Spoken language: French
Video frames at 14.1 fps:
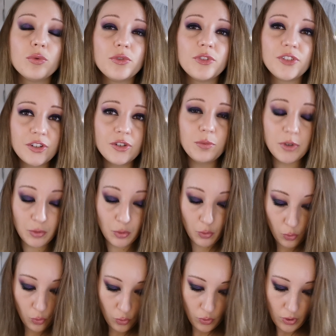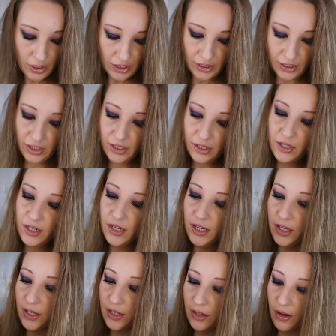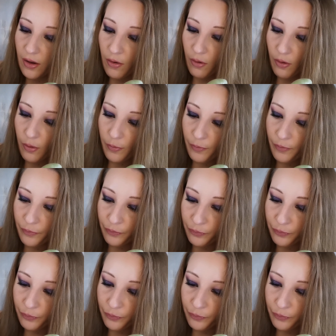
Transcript: coûte 18 euros et il est en